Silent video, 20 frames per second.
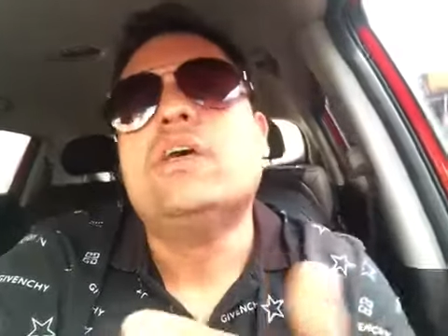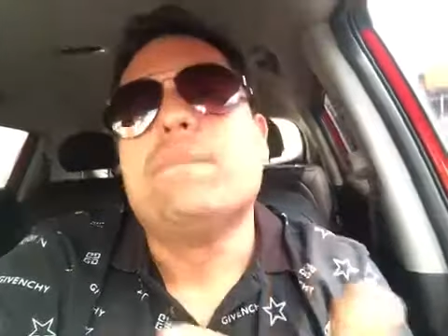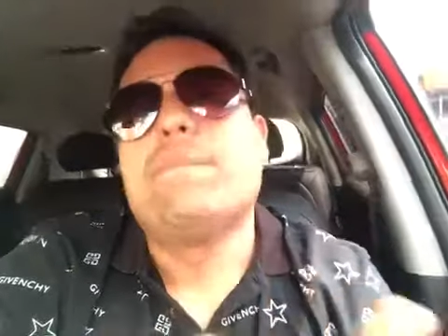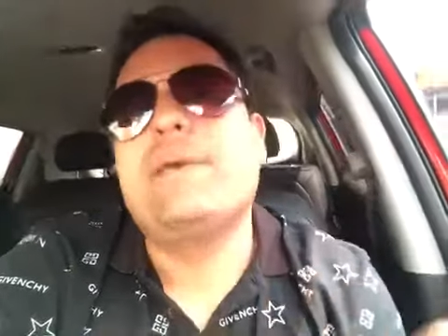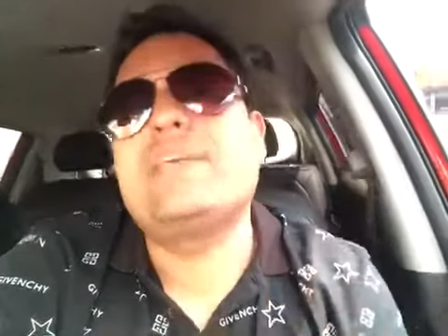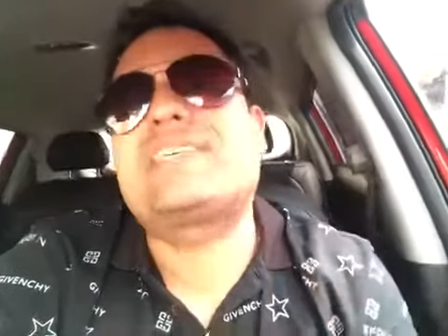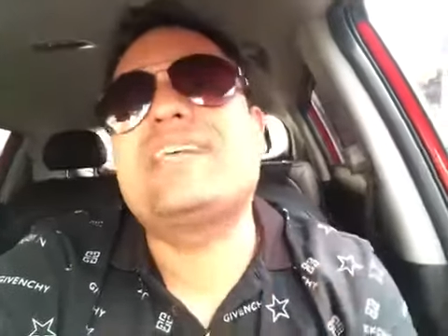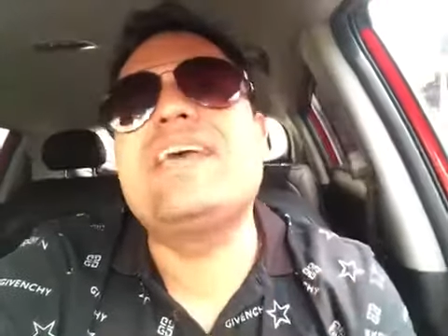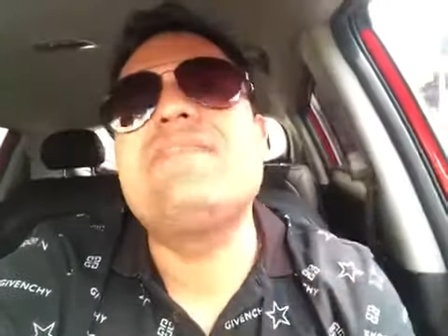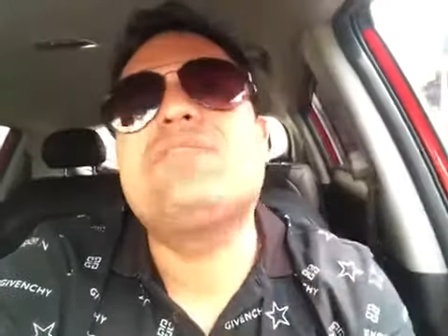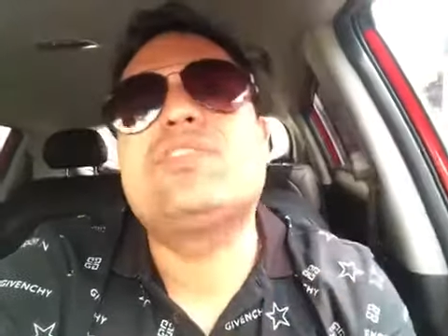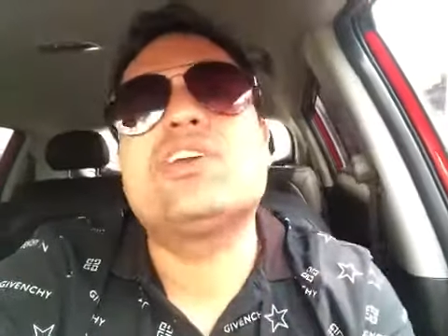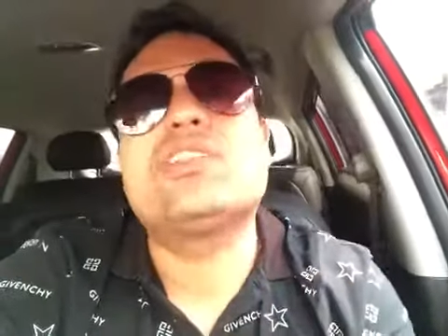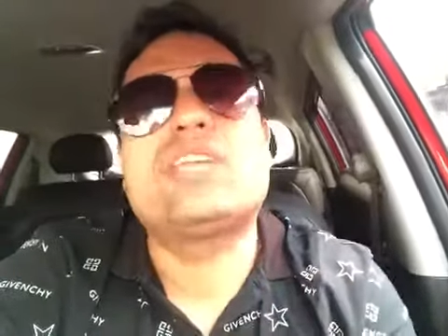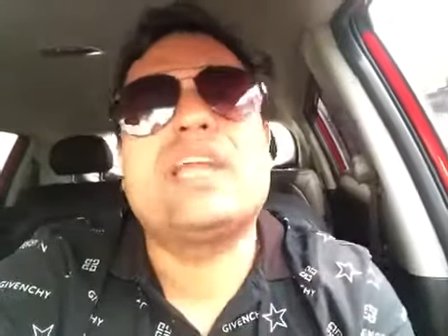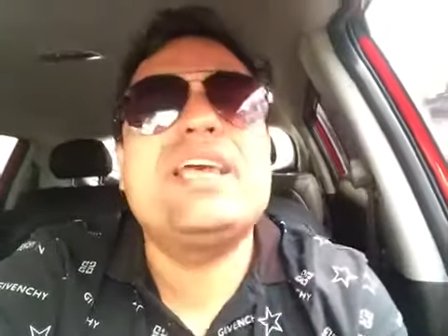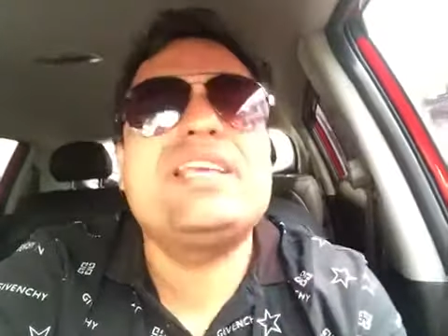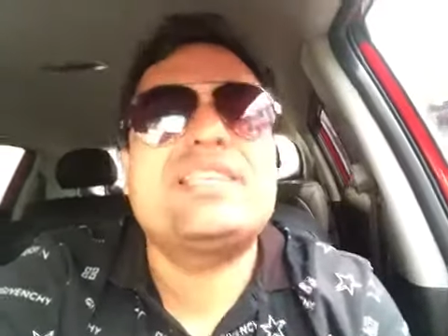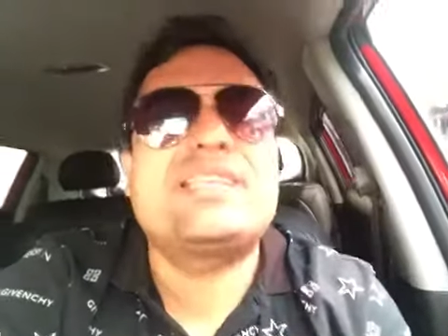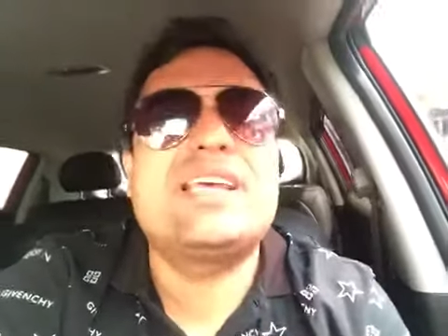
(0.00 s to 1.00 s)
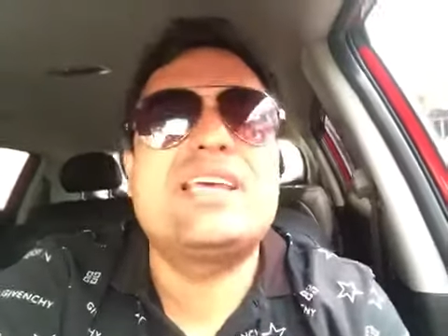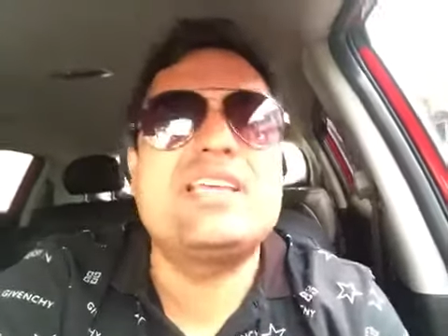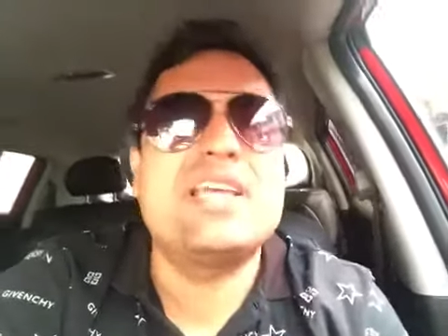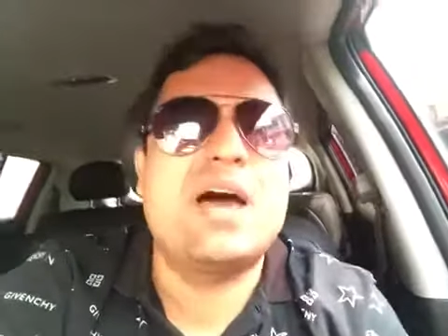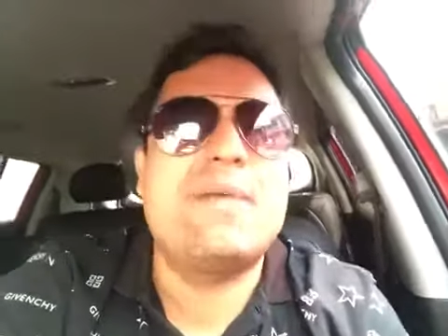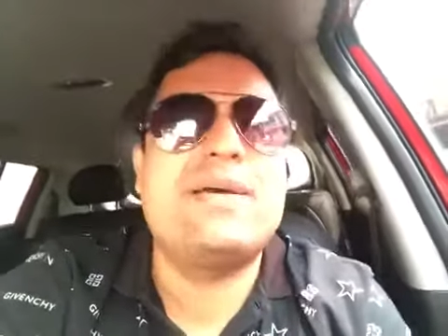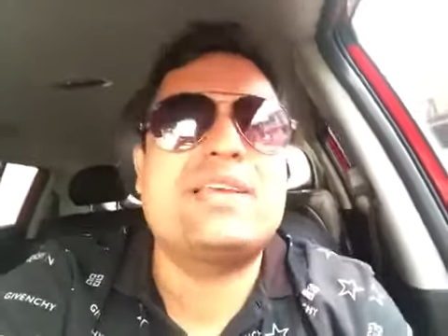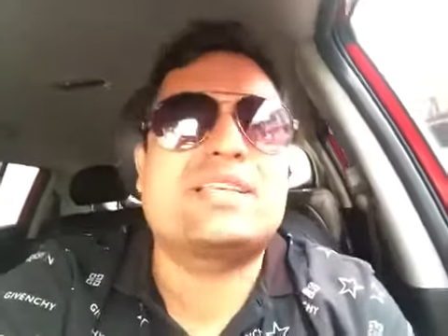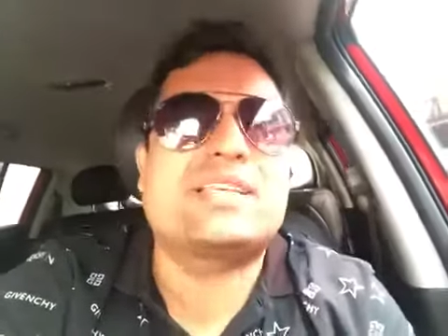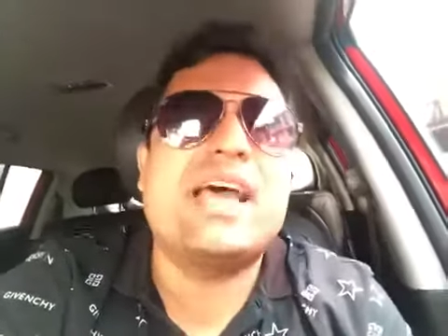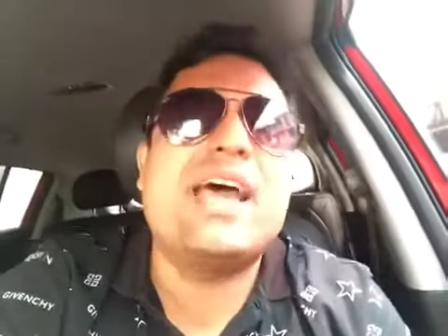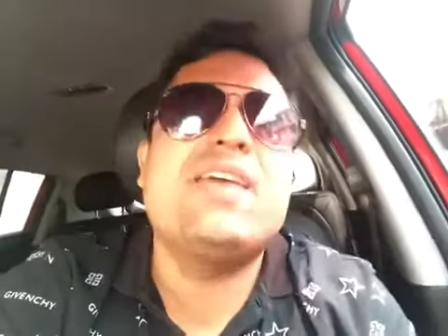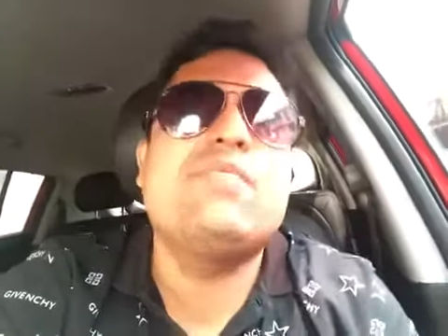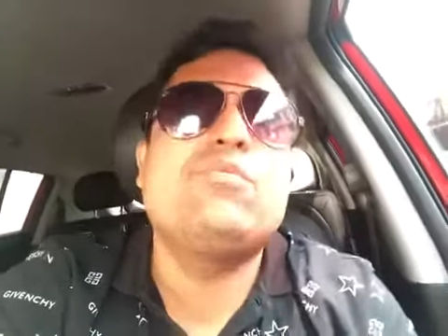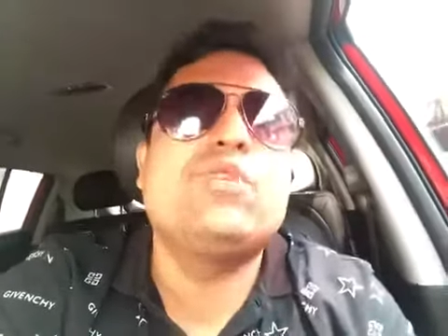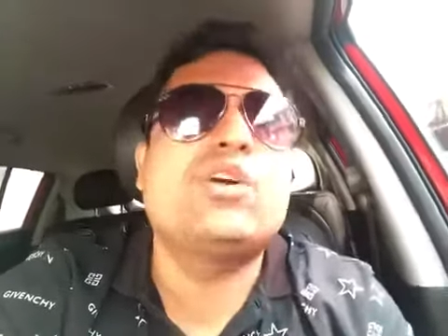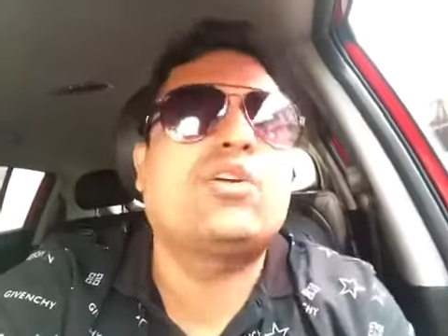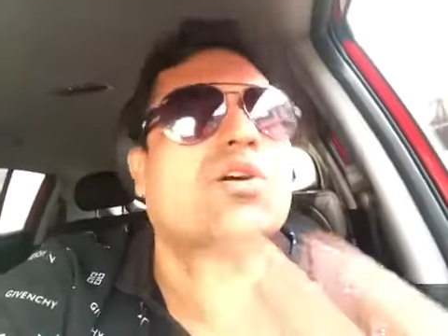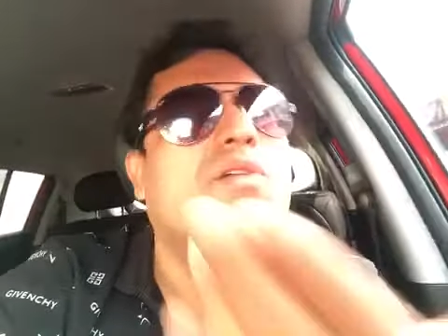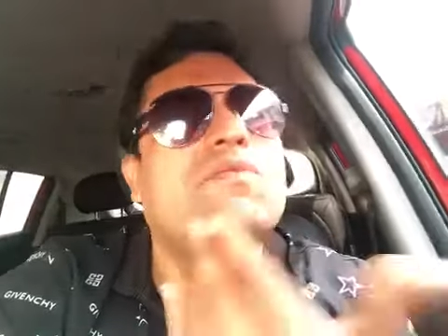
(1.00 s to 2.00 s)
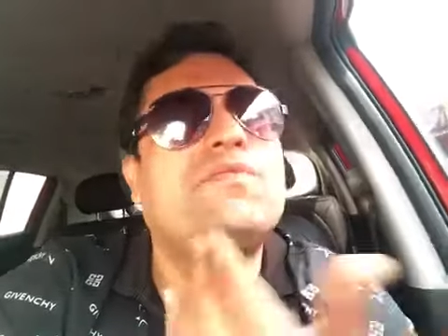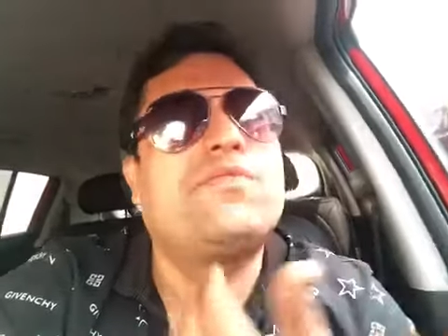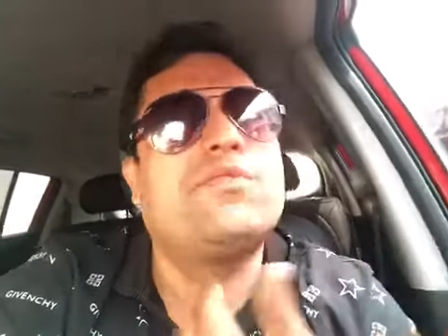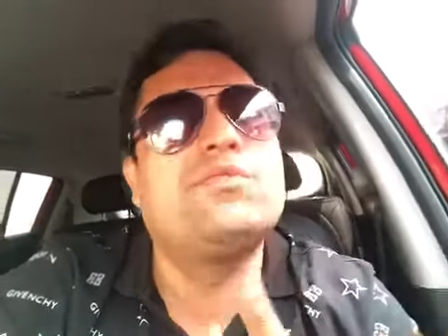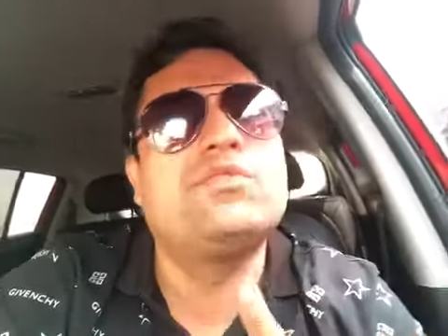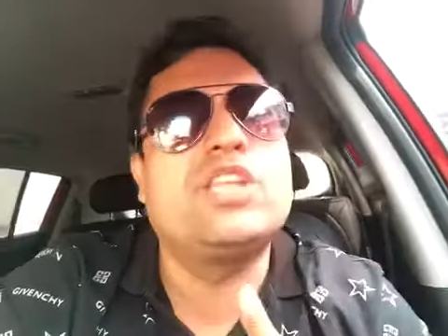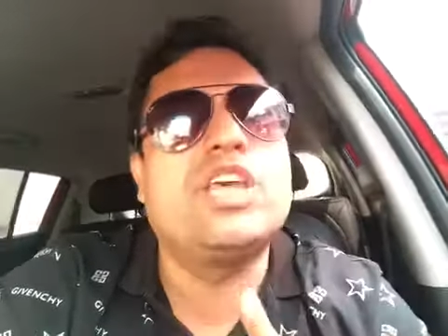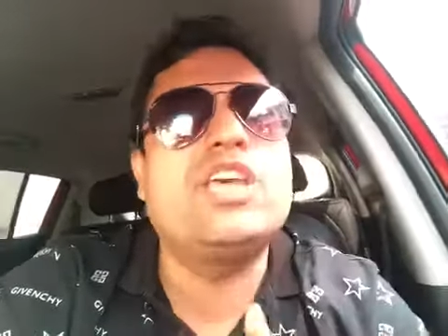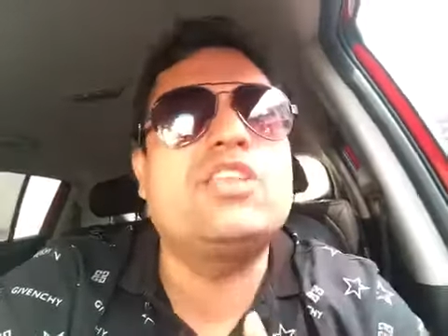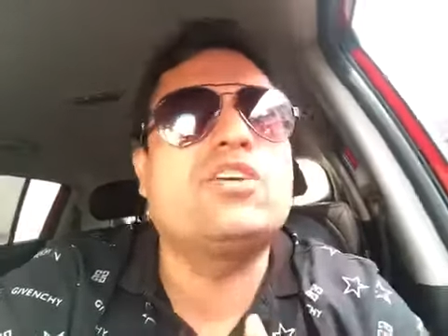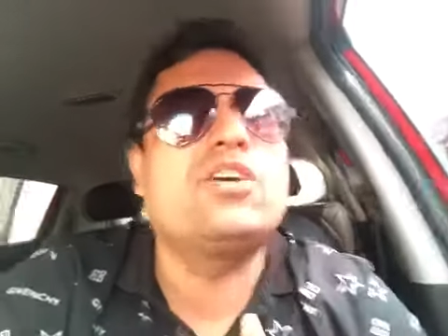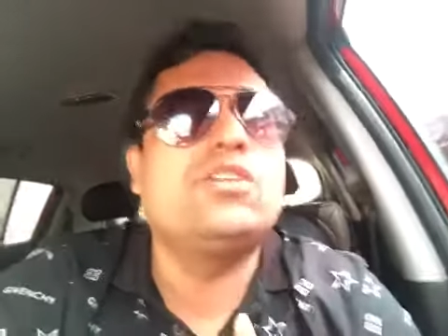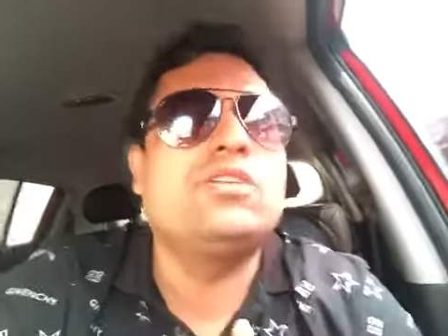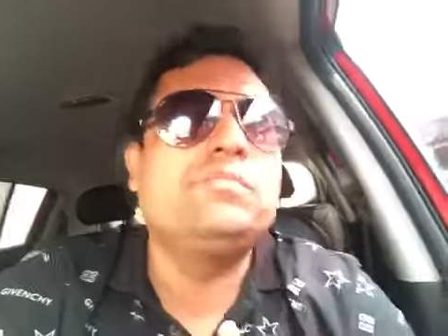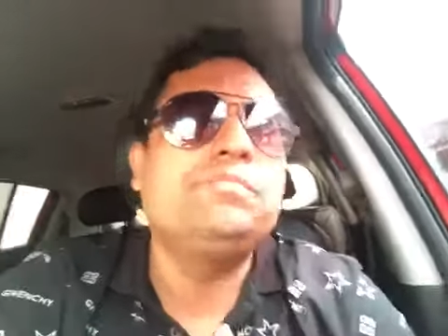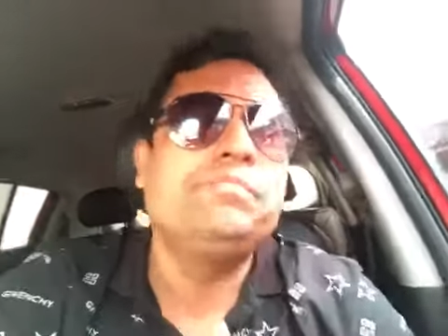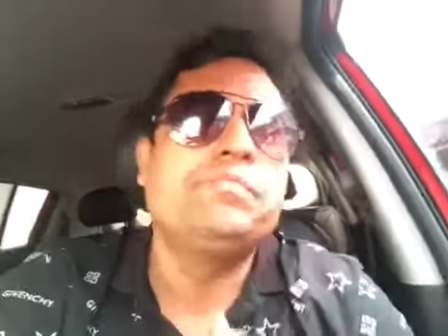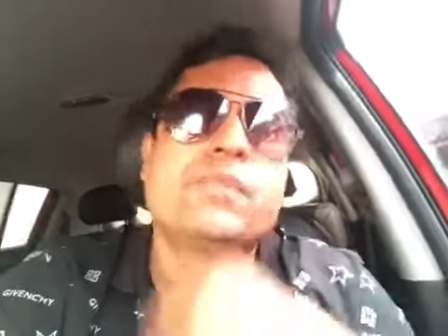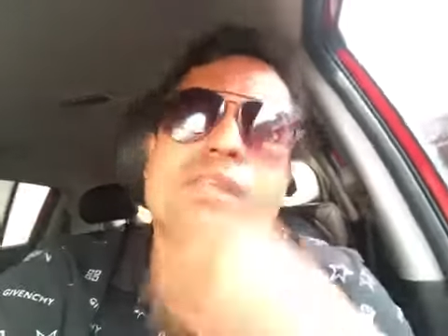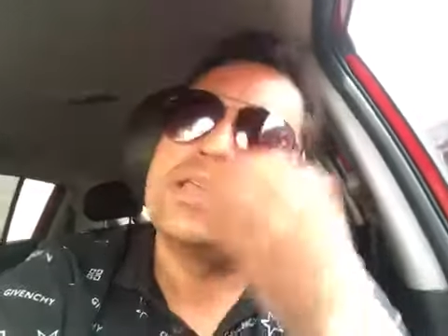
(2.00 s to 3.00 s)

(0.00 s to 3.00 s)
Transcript: me siento triste y a veces muy confundido.